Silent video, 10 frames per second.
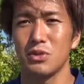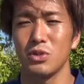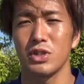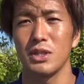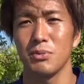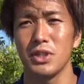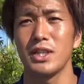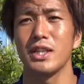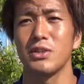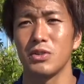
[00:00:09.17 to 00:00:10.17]
国体も出
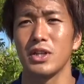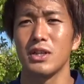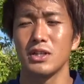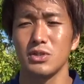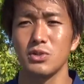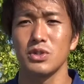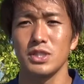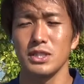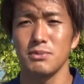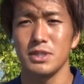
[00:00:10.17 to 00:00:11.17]
てないのでそう
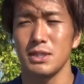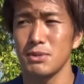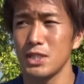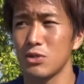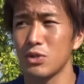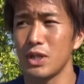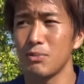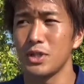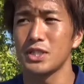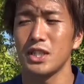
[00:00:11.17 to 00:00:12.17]
久々の
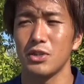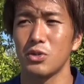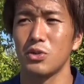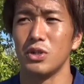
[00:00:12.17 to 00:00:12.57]
ゲームでしたけど、